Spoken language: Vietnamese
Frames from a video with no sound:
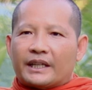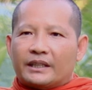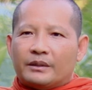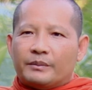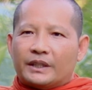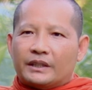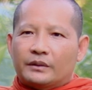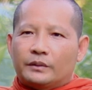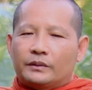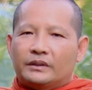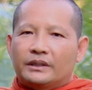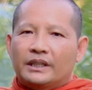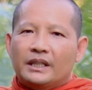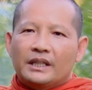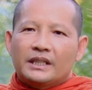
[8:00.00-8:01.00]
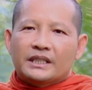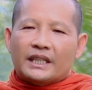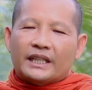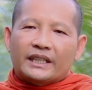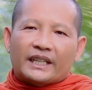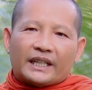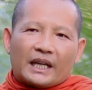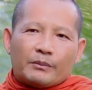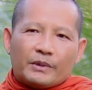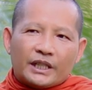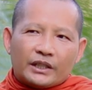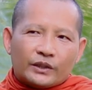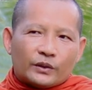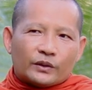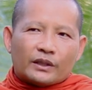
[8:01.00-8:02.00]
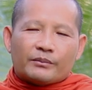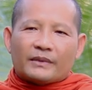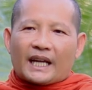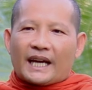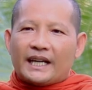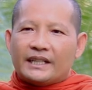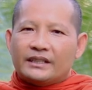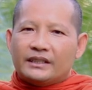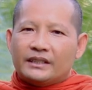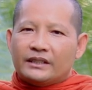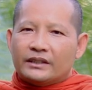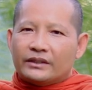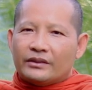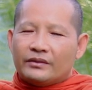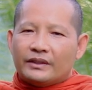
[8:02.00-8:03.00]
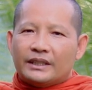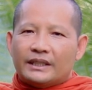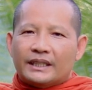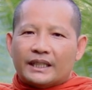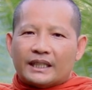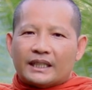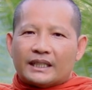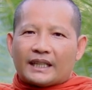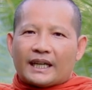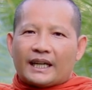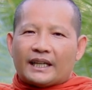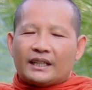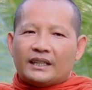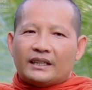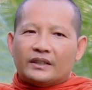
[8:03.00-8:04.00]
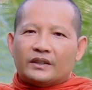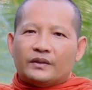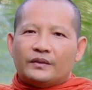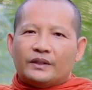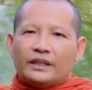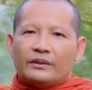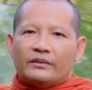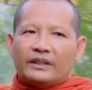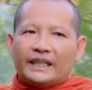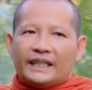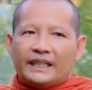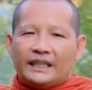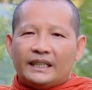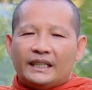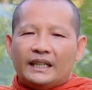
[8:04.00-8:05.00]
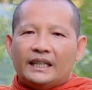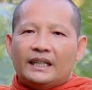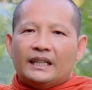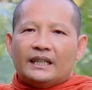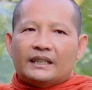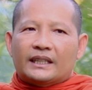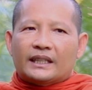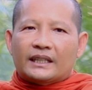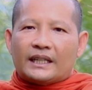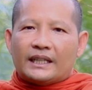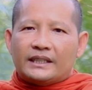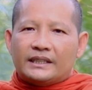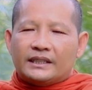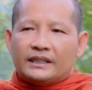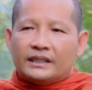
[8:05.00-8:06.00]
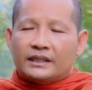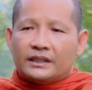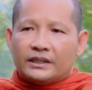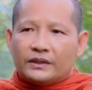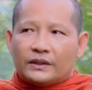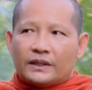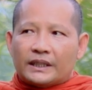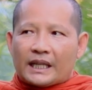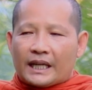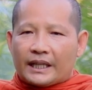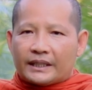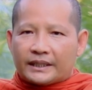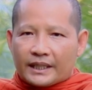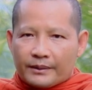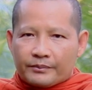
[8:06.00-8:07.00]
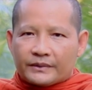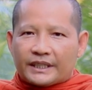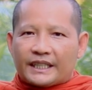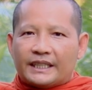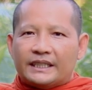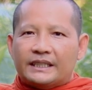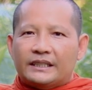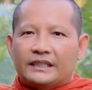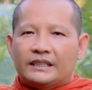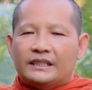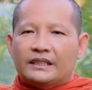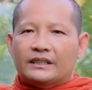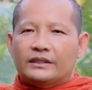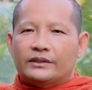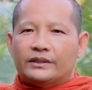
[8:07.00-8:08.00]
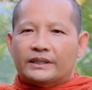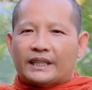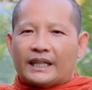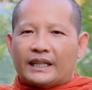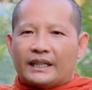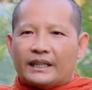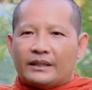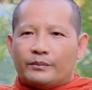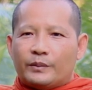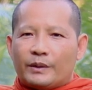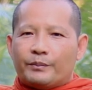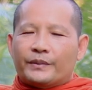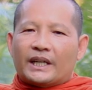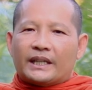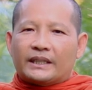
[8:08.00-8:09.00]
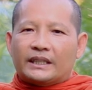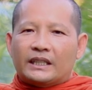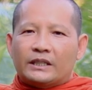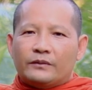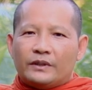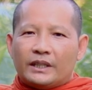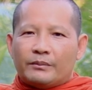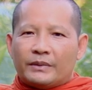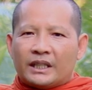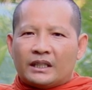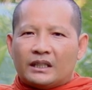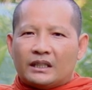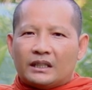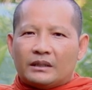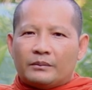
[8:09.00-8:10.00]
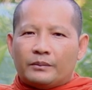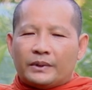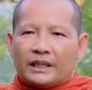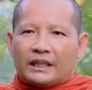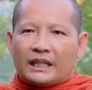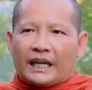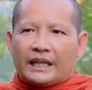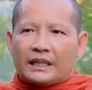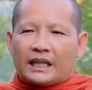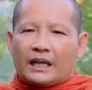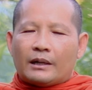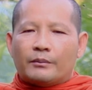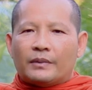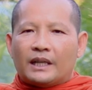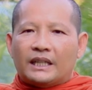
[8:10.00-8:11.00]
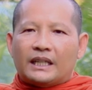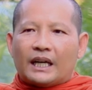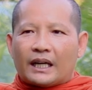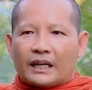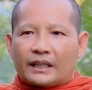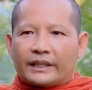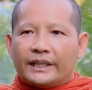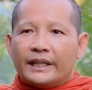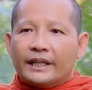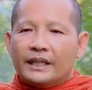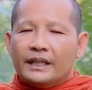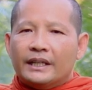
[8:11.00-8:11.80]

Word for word: lại nơi bờ thổ chẳng chẳng nào mấy nông đầm na dương vừa kịch càng về vừa vây nằng đại dương vô thà trầm trơ dương vô thà phục bật tới về mình này thang phở có